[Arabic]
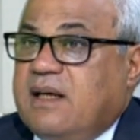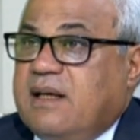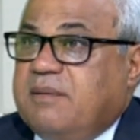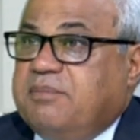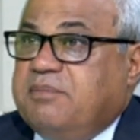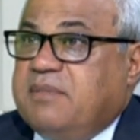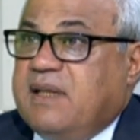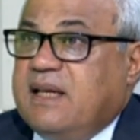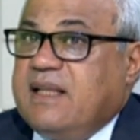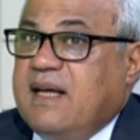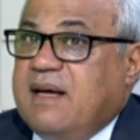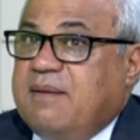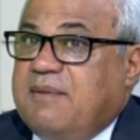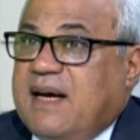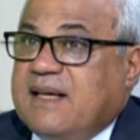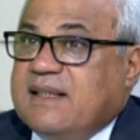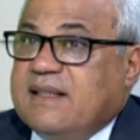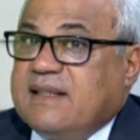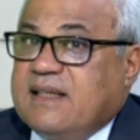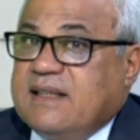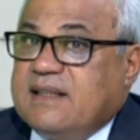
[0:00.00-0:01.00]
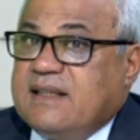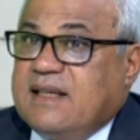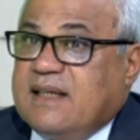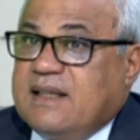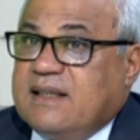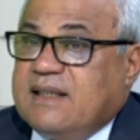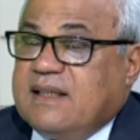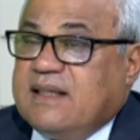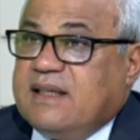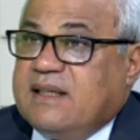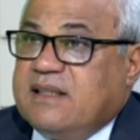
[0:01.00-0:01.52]
ابتدى بعد كده
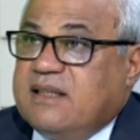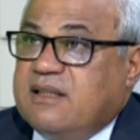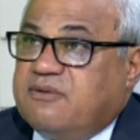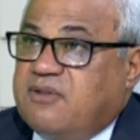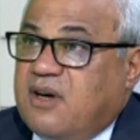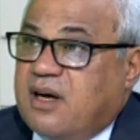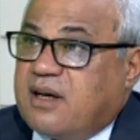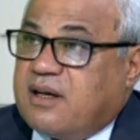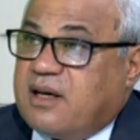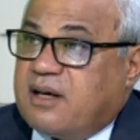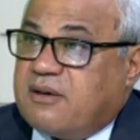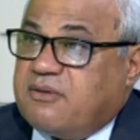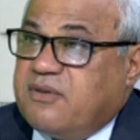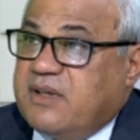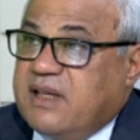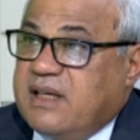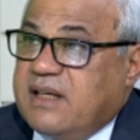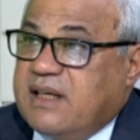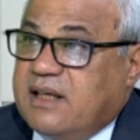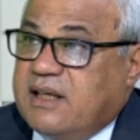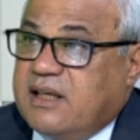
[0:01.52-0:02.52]
نفكر في